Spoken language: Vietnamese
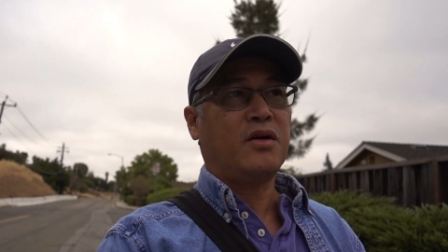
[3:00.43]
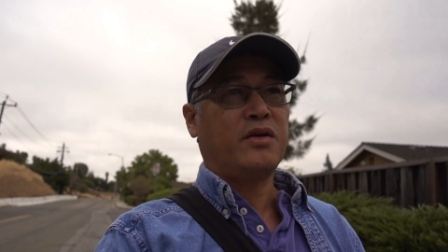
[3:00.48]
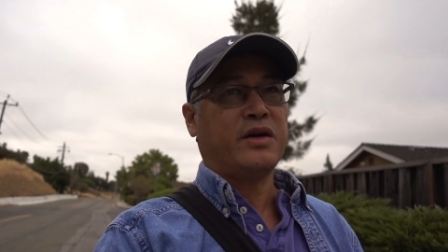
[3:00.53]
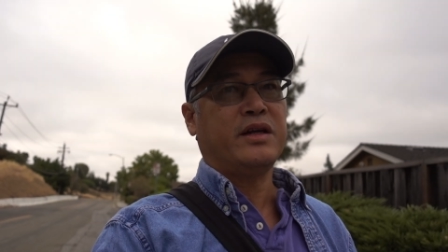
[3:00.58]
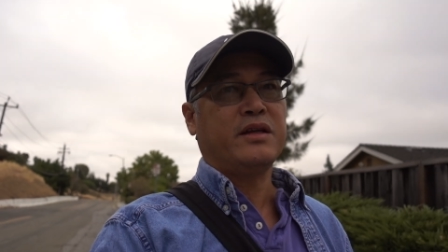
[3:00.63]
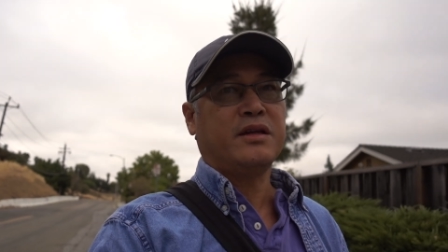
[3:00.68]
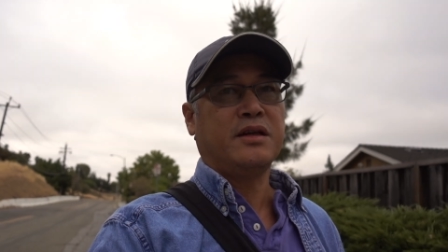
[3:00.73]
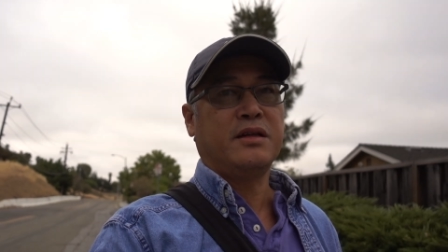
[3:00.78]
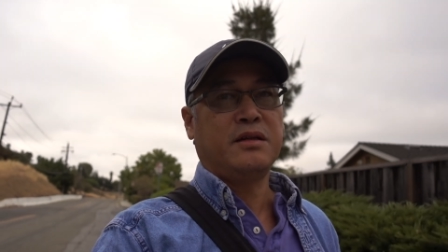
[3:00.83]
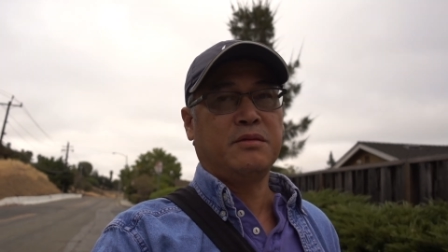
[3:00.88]
coi
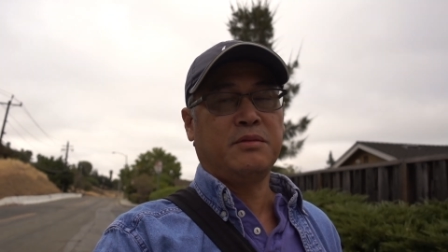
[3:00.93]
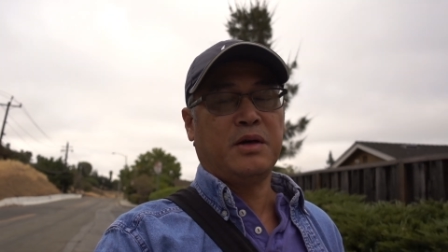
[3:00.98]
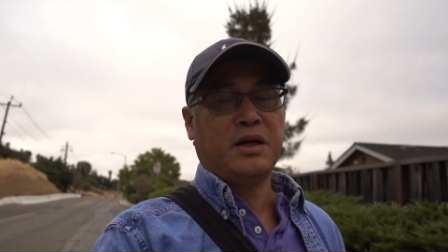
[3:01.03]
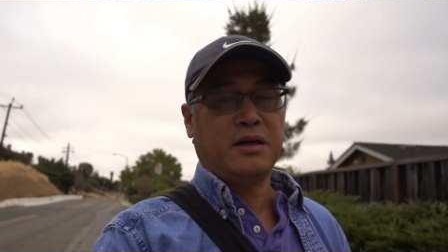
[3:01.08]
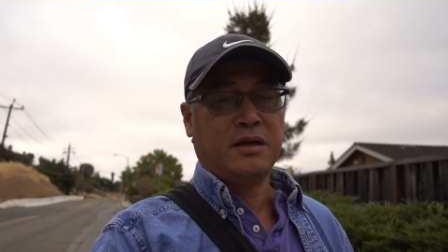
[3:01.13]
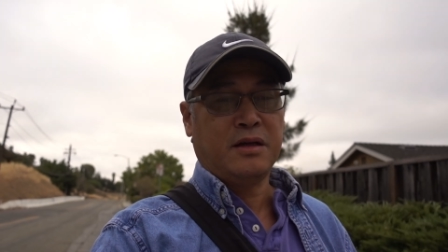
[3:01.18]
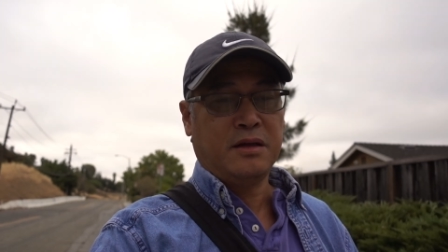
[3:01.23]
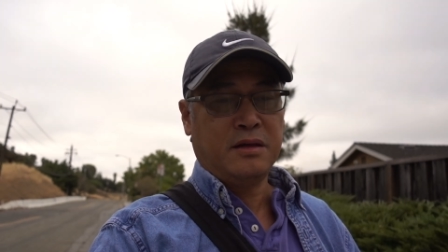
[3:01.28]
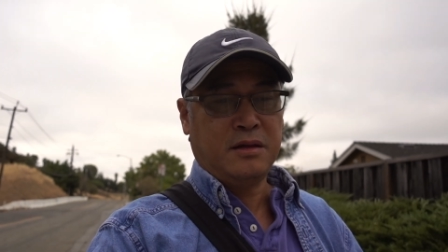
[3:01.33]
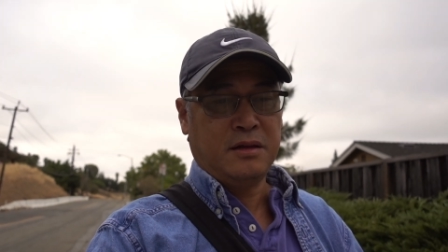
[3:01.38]
cái tin
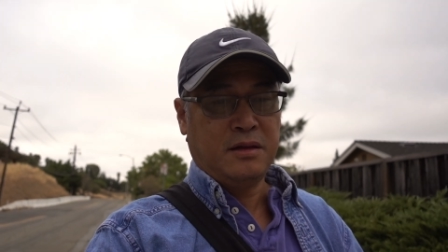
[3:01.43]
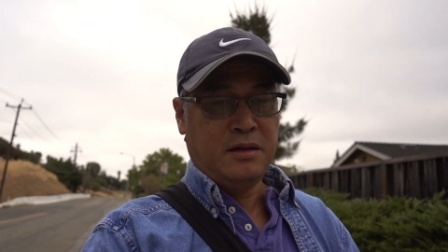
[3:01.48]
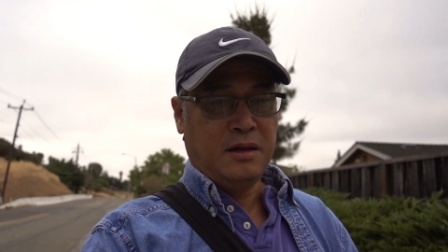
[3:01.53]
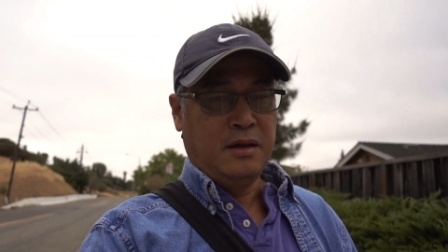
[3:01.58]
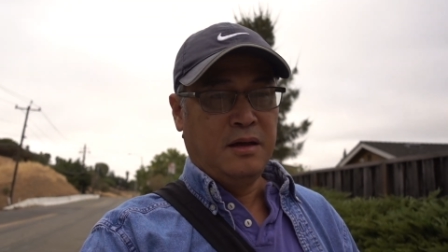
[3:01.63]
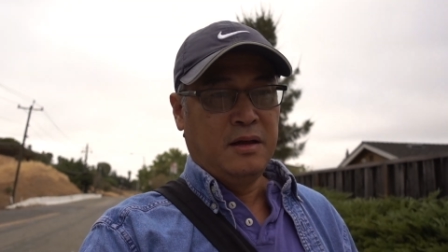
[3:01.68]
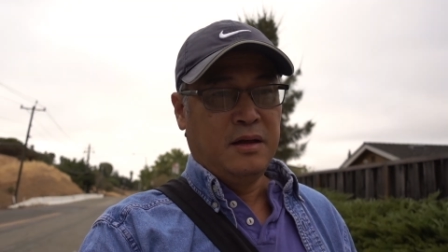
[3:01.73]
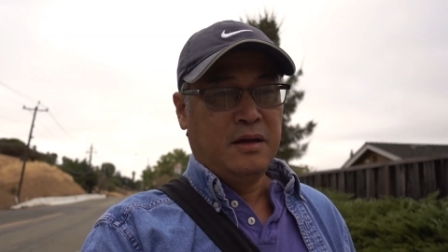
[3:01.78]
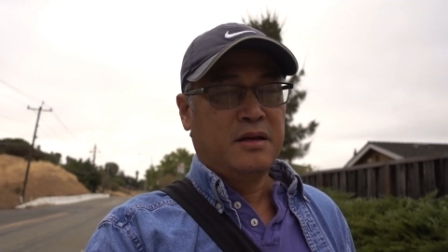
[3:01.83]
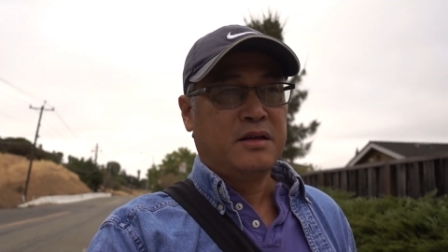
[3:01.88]
mà
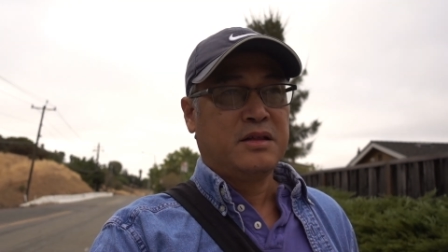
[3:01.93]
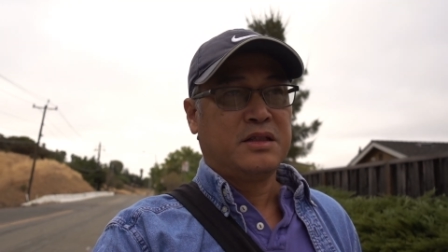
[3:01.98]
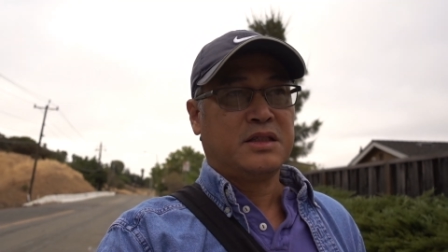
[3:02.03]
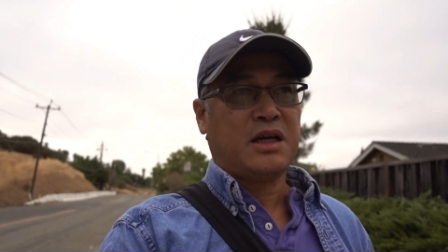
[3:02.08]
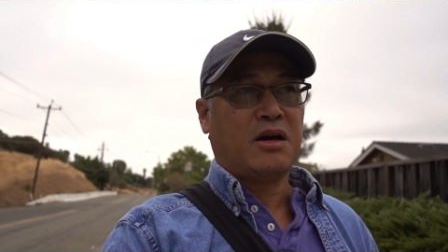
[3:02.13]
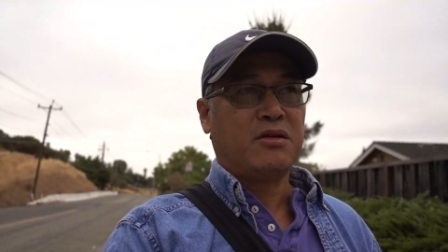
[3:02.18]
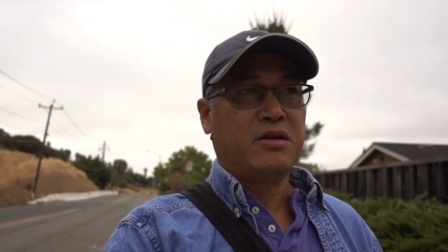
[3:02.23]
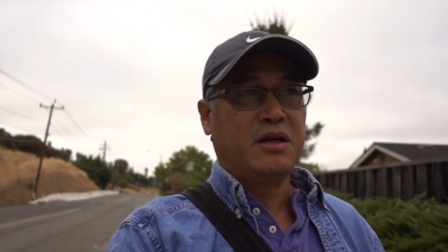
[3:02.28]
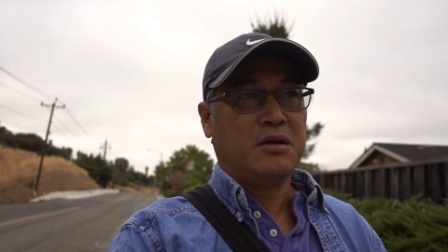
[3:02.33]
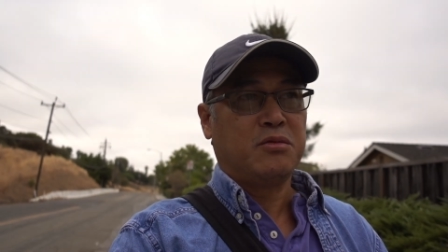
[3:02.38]

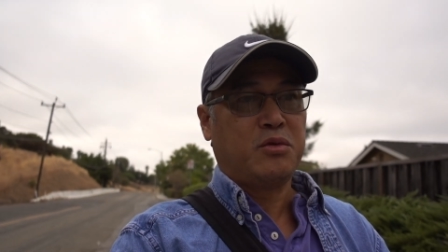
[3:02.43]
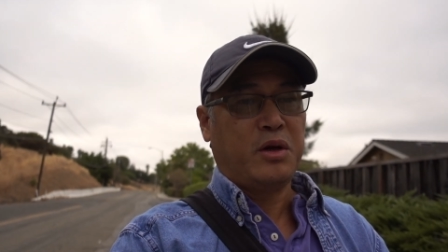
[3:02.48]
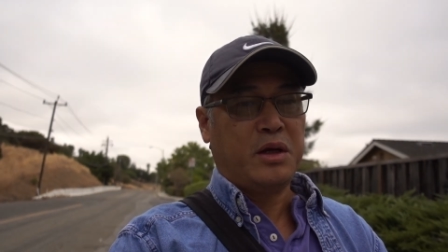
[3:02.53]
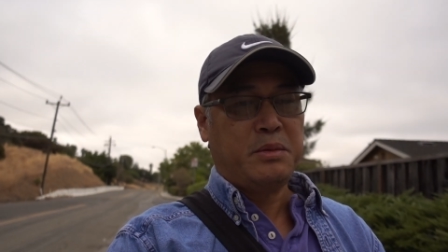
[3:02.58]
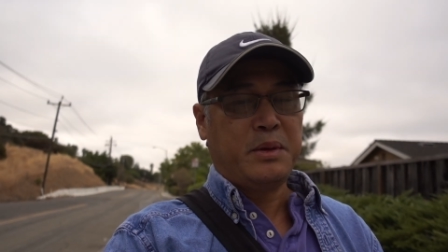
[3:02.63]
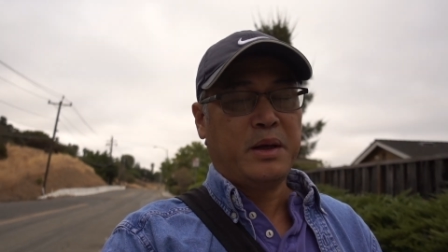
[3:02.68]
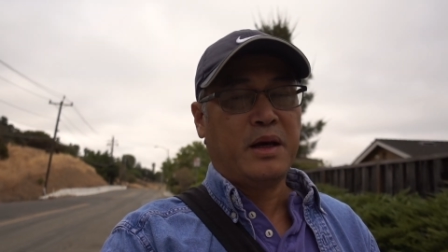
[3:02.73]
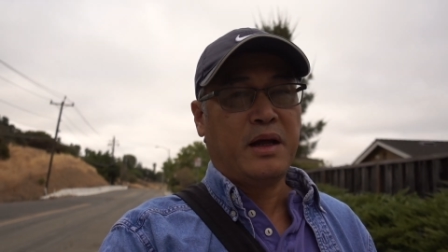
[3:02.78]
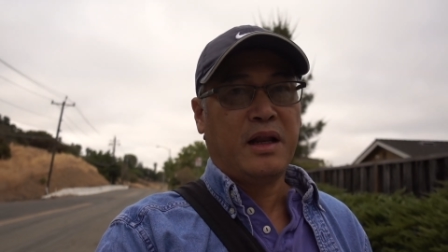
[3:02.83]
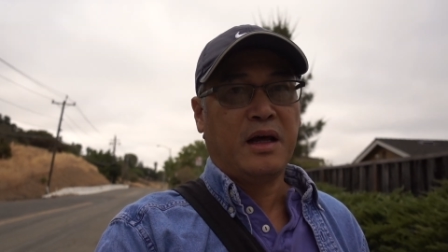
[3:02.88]
Saudi
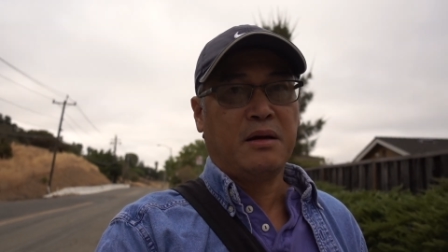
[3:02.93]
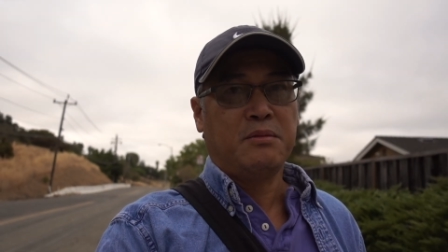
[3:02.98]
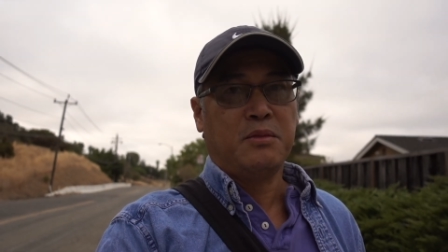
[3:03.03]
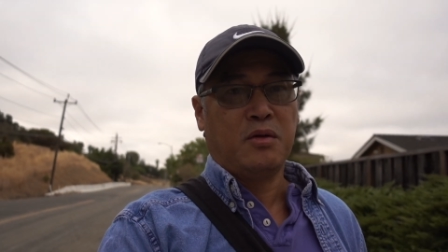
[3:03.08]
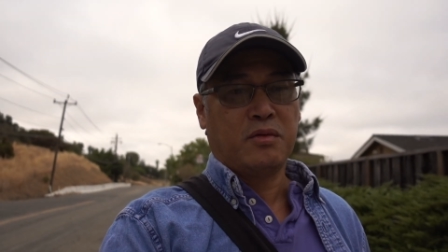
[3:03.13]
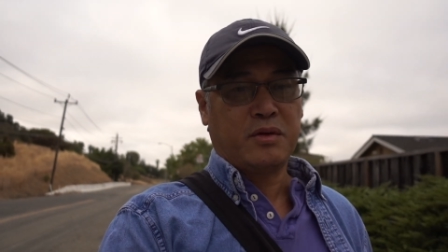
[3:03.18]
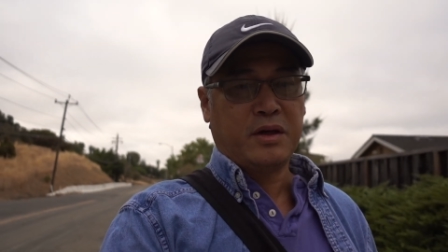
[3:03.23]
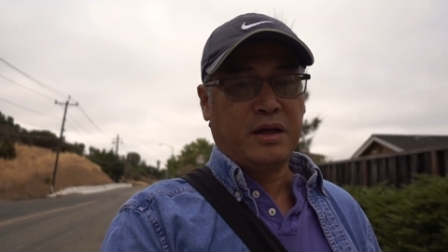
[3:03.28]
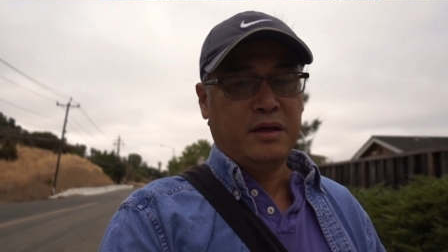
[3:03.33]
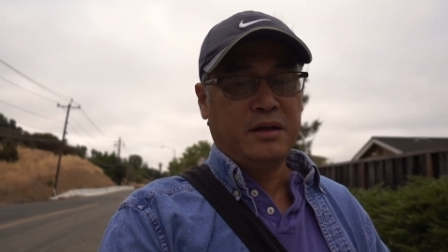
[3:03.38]
Arabia là
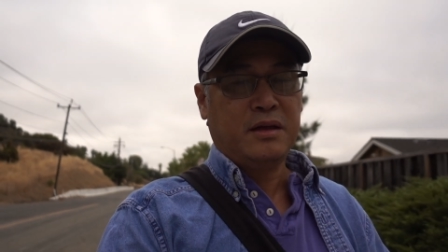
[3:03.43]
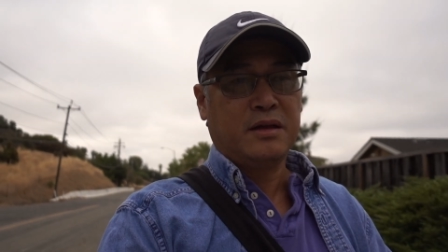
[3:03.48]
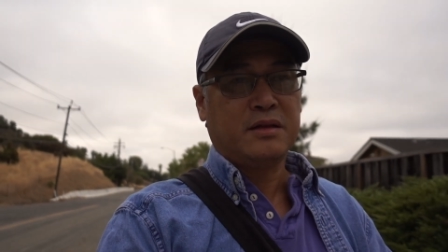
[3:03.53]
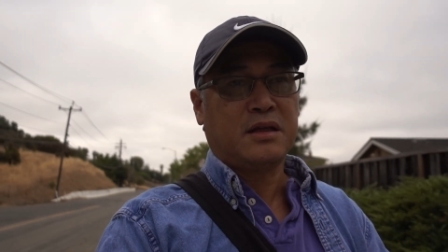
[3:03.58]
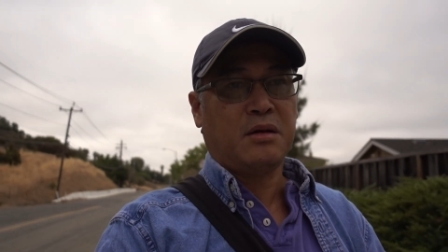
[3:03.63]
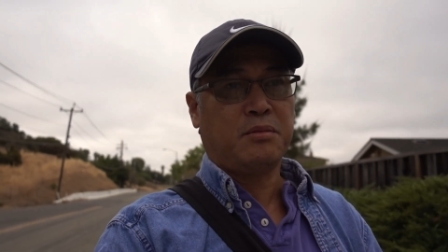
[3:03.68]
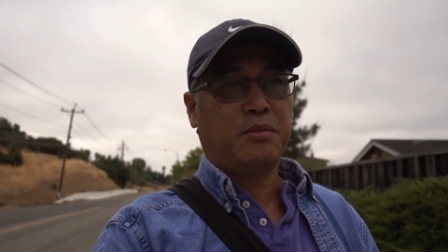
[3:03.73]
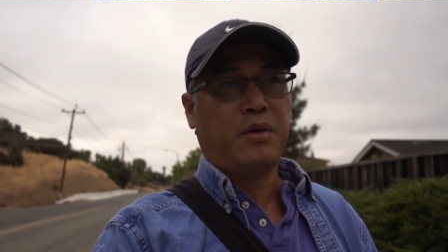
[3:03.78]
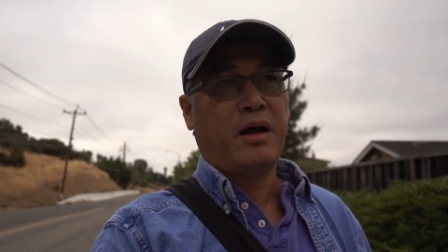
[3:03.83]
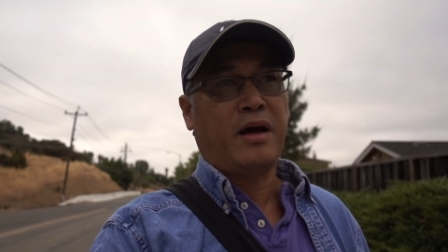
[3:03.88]
một cái
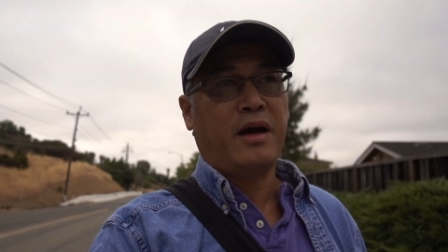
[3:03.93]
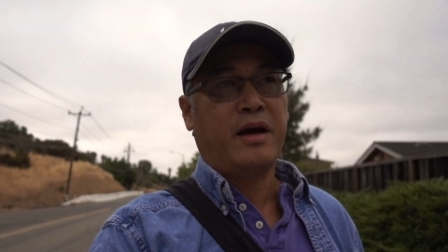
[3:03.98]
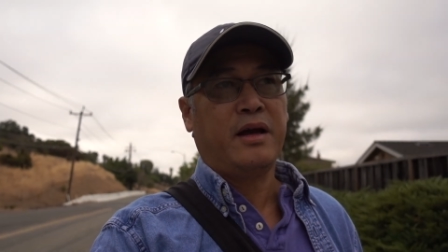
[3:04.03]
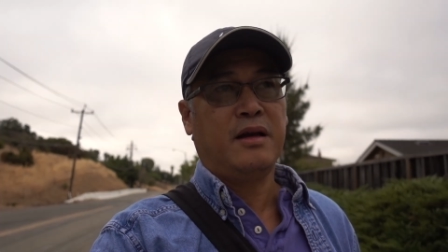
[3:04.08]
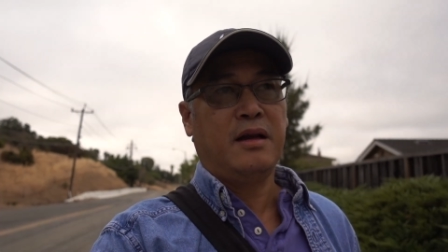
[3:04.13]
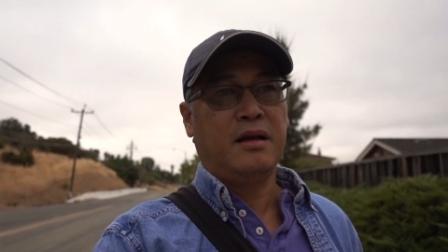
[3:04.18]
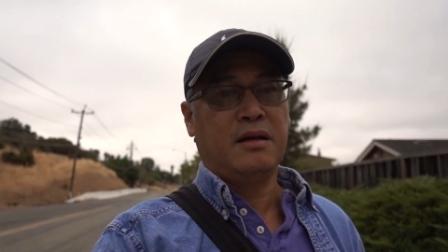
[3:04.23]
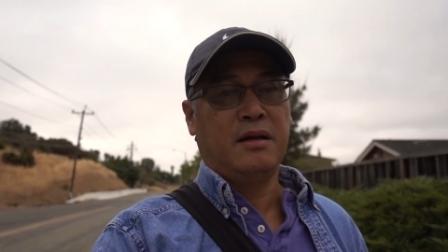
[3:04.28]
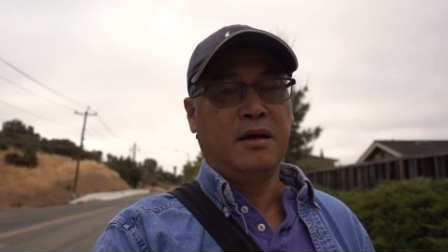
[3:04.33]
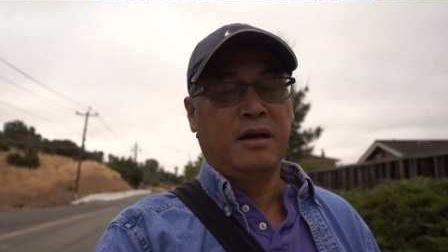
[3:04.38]
supply